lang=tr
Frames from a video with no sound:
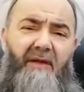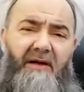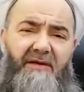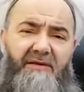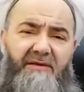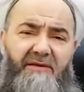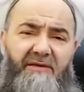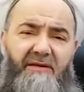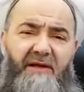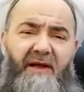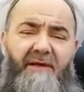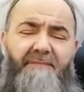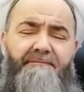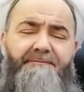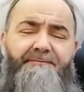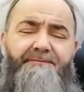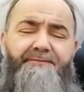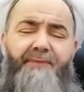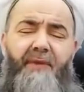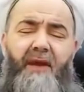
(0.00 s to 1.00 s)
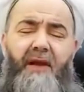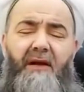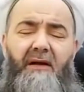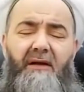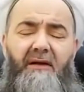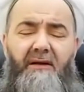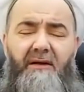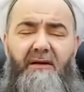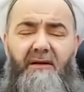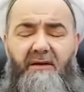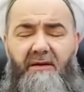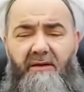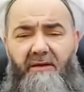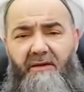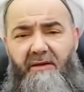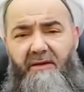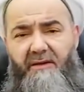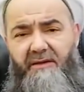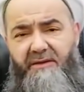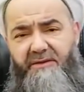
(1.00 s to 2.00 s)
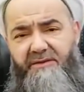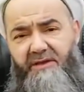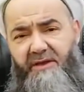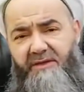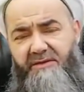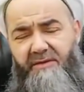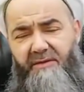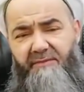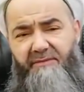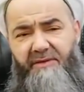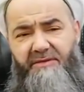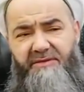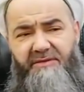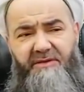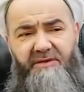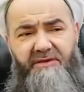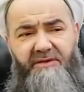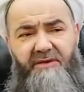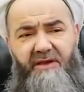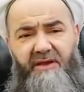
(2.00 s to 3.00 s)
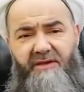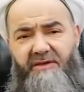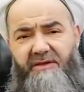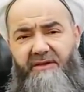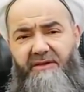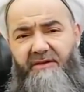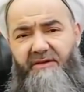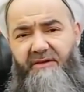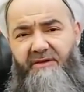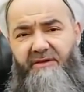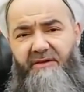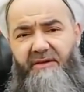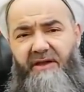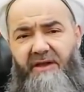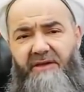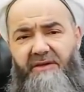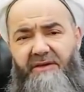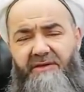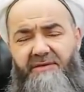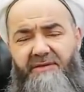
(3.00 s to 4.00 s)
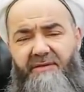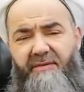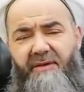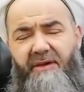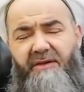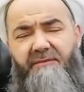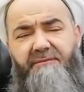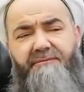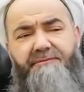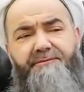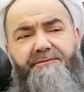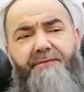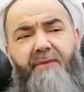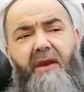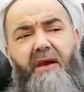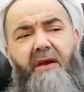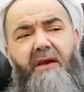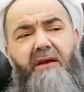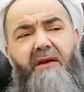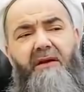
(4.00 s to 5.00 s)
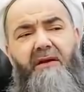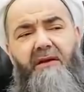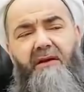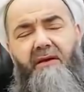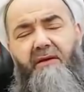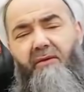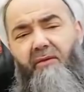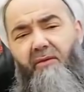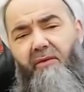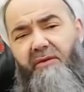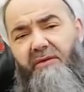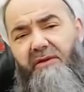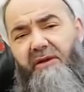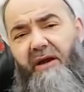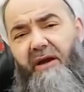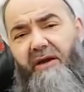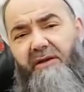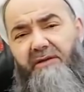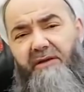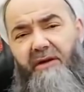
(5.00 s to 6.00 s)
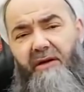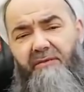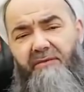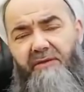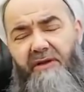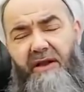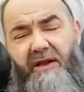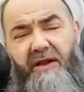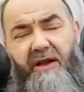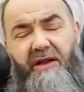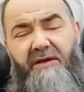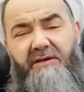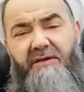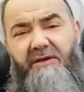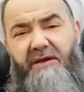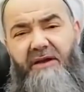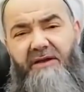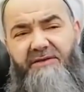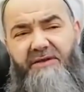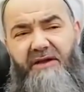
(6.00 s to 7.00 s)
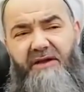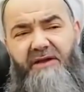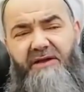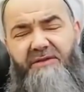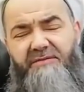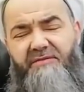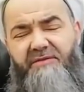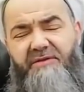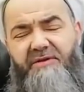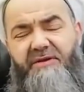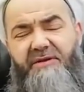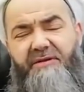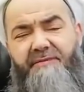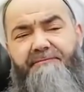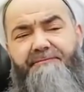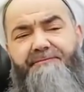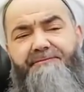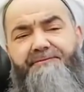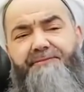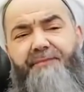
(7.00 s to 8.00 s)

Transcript: Mart'ın da e, ilk çarşambası denk e, geldiği zaman ee, orada Ad kavmin helakı gerçekleşmiştir.